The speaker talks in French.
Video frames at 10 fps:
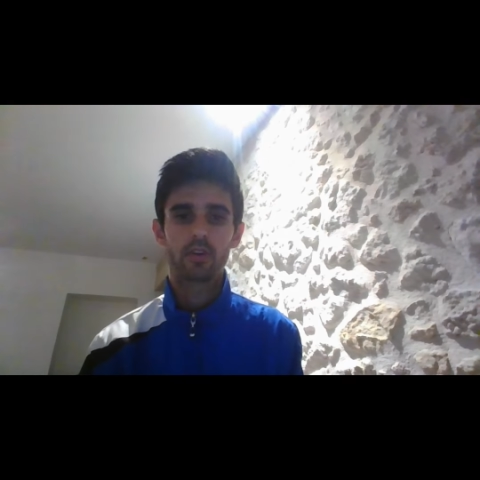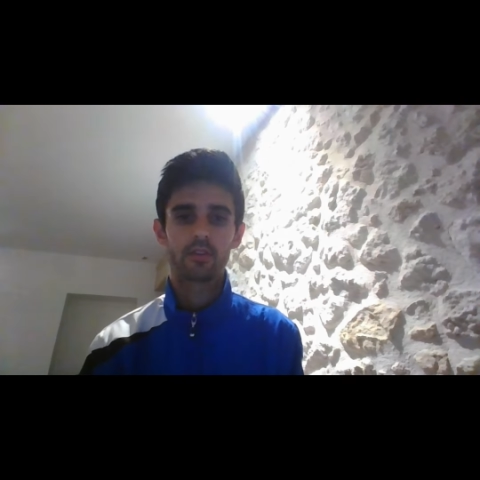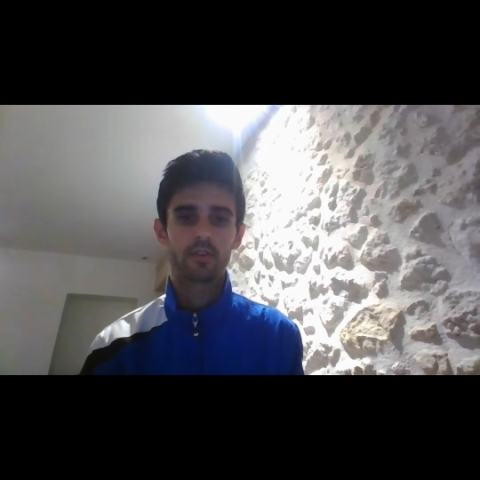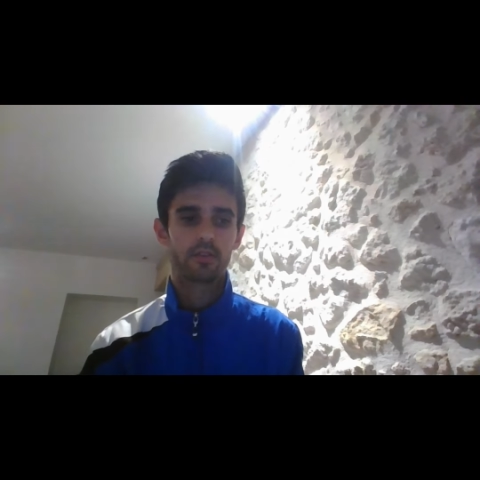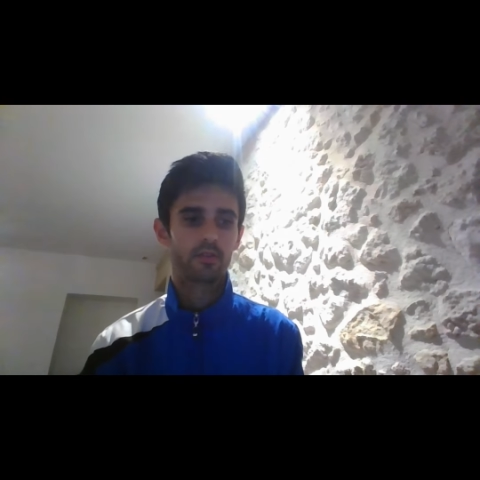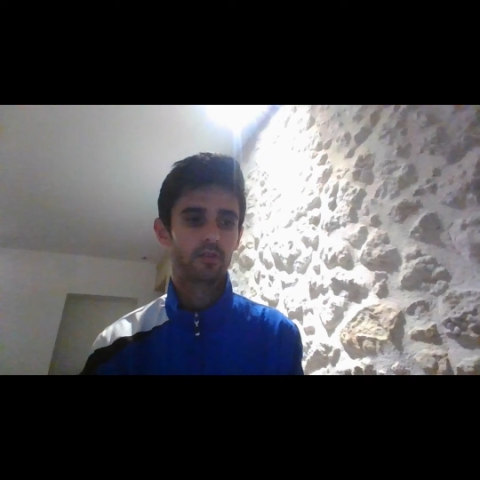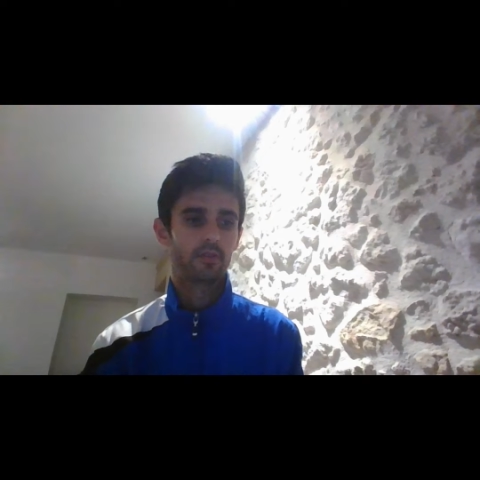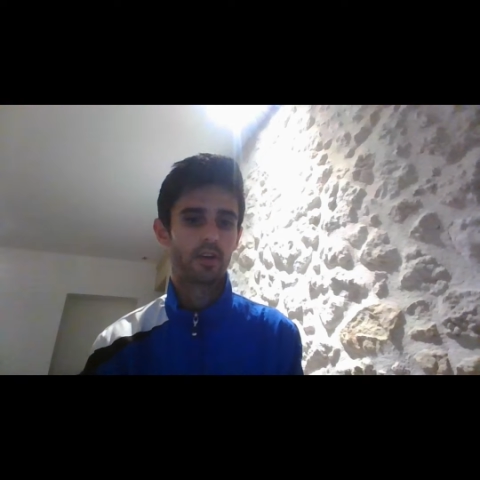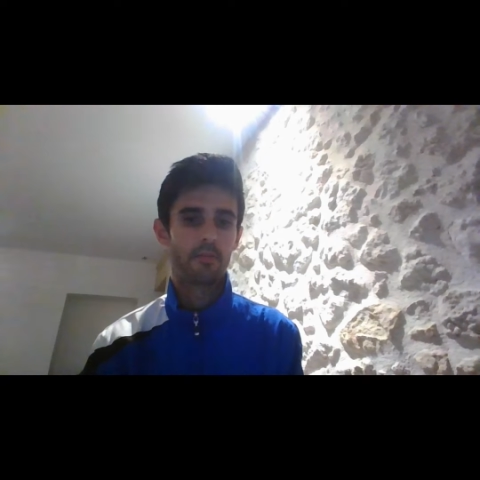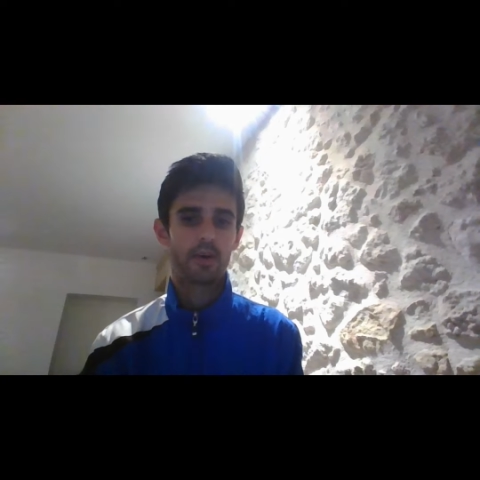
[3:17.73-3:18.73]
Hein.
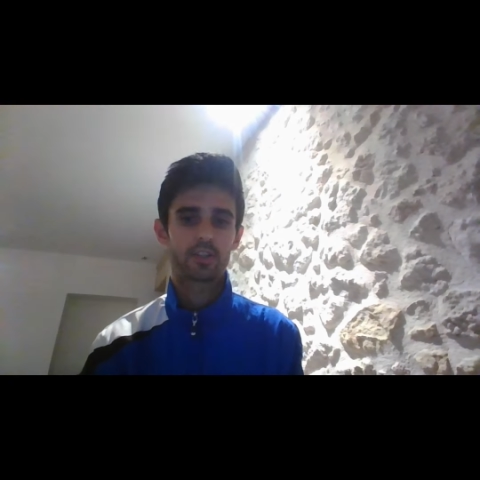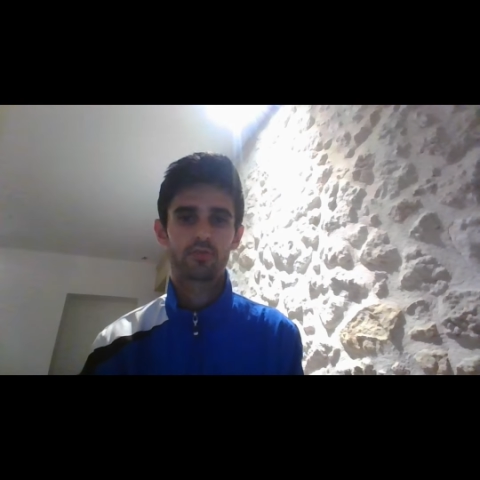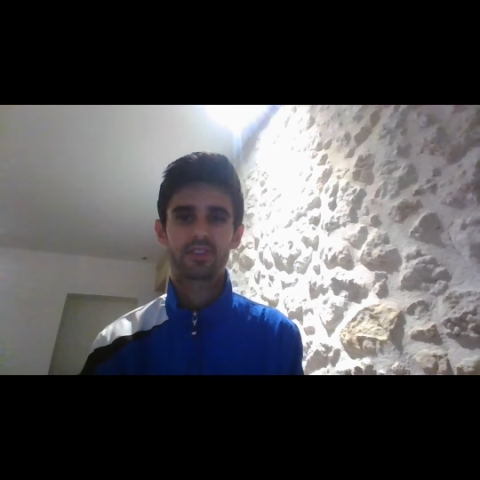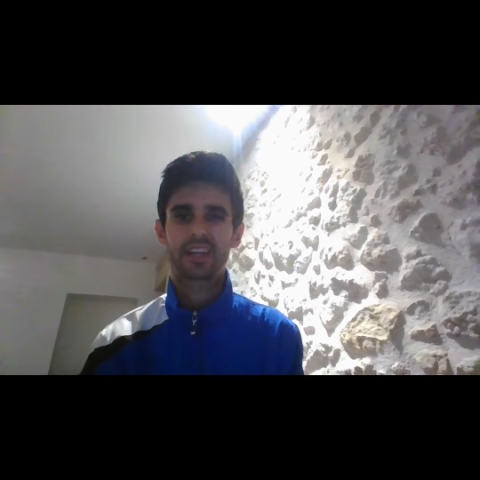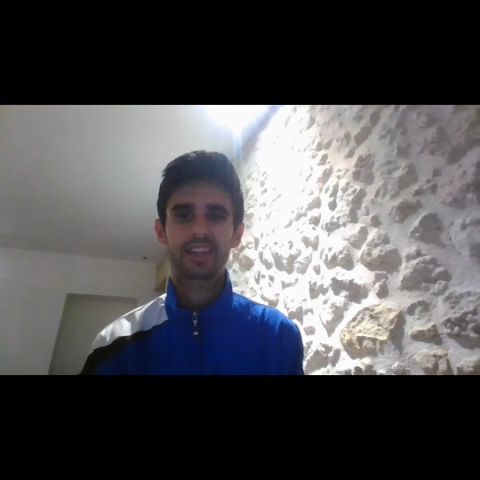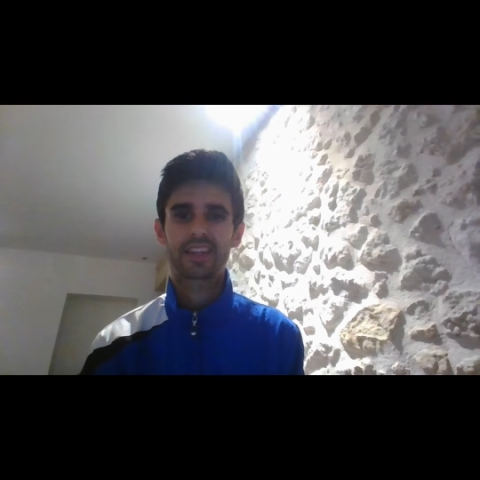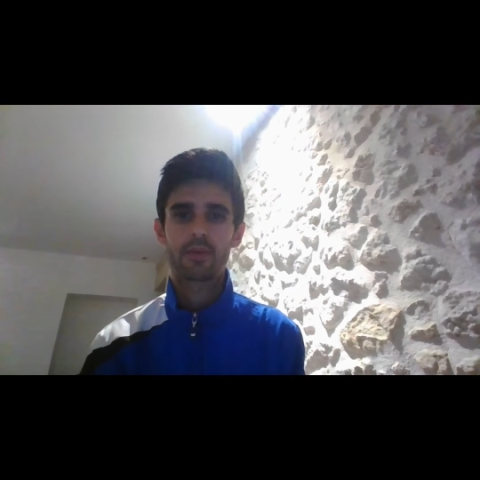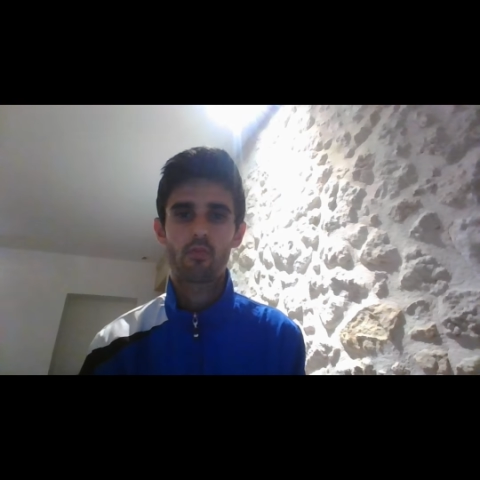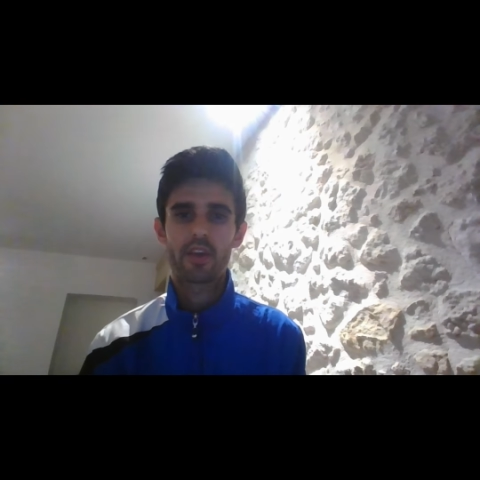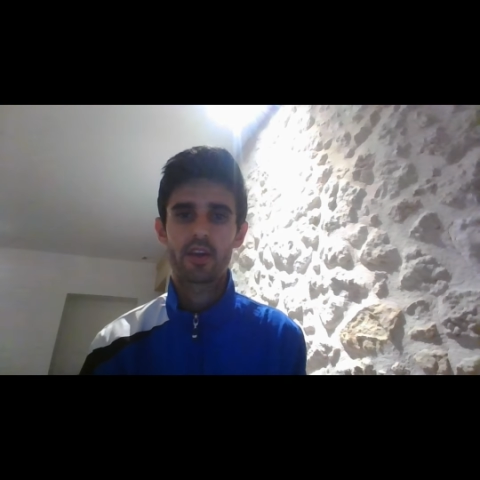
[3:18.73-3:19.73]
Euh, un match très très
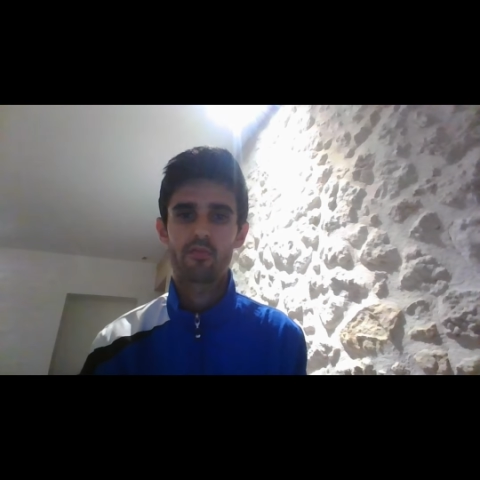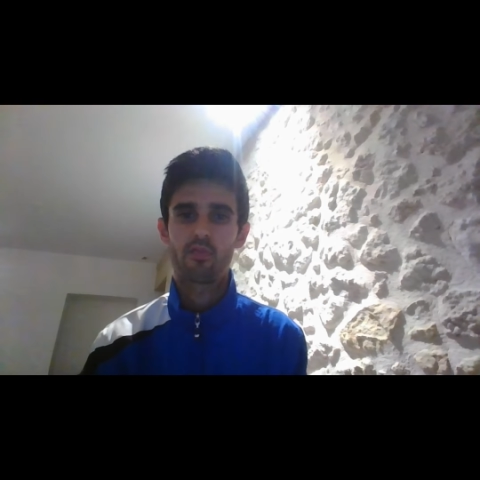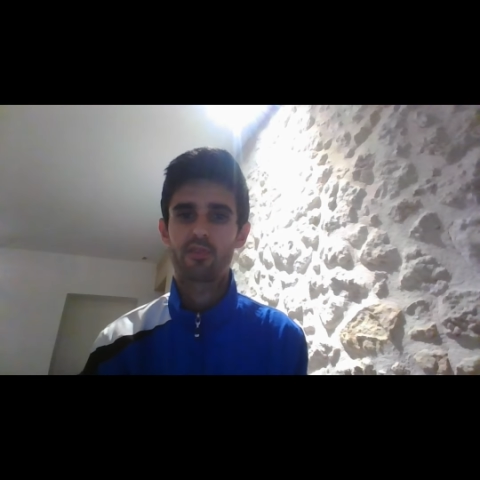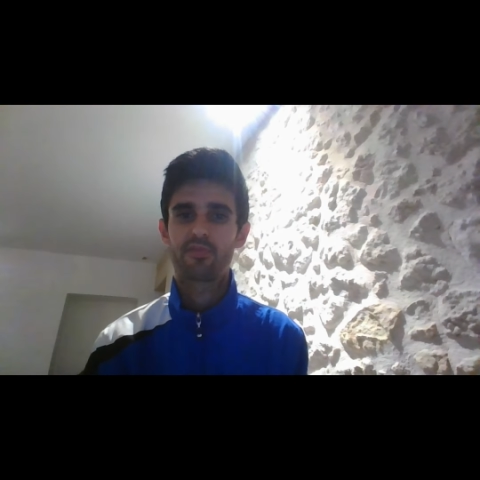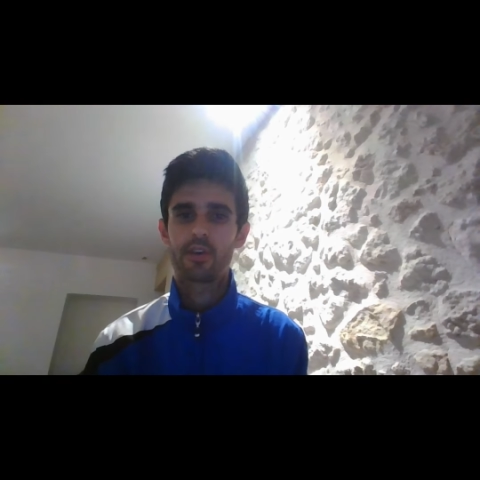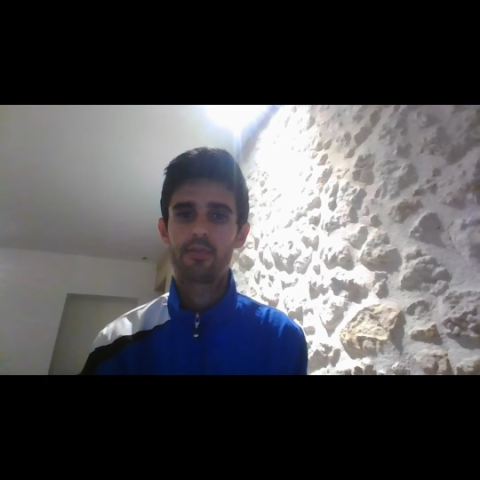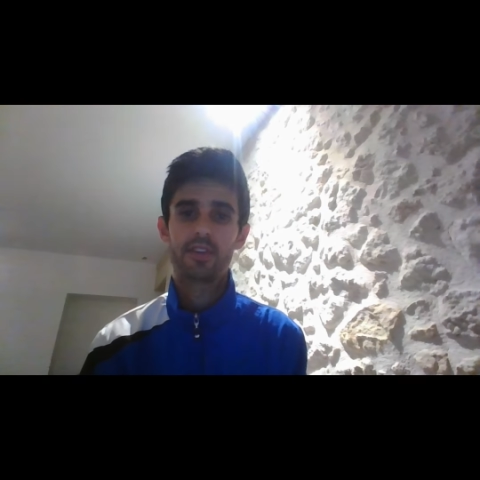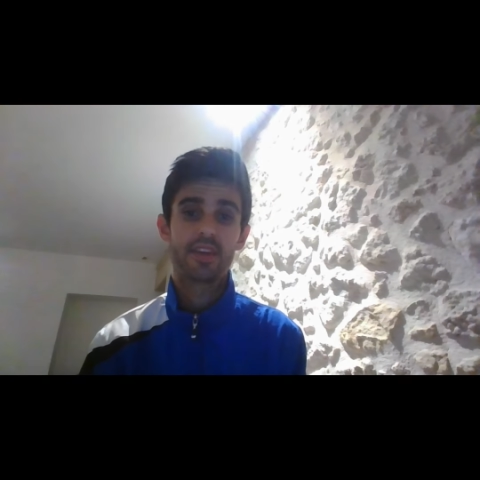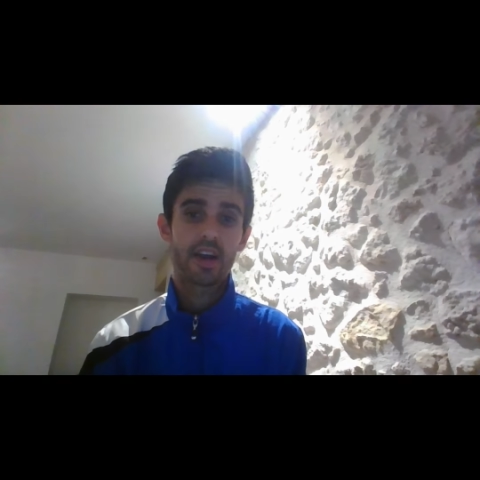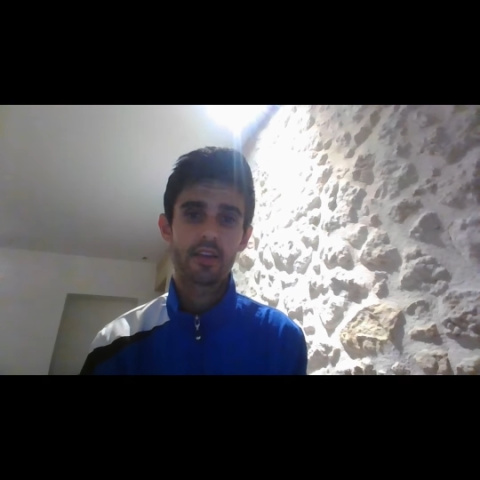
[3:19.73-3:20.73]
moyen, voire faible,
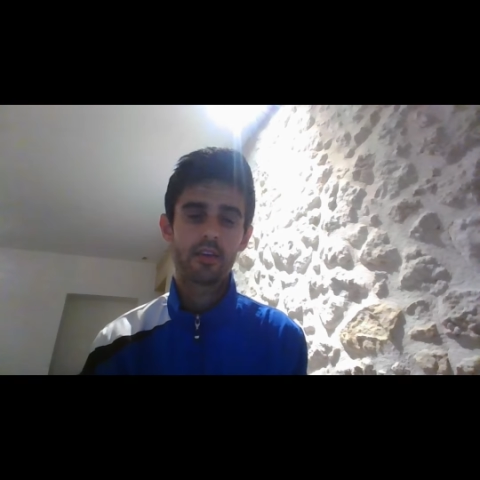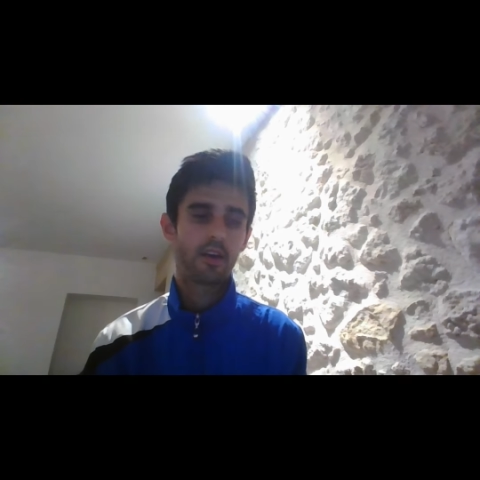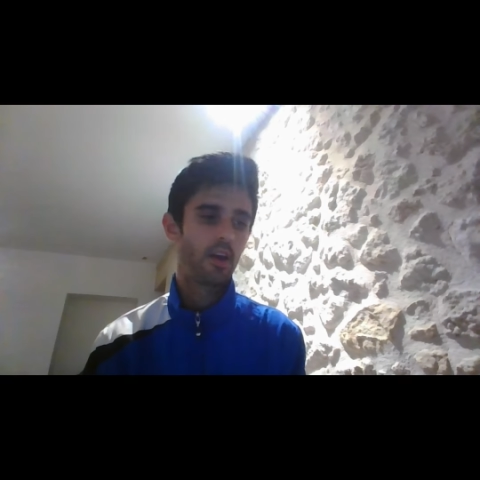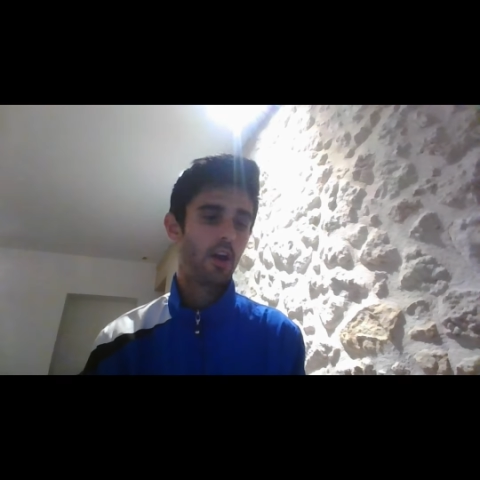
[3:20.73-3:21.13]
ils gagnent.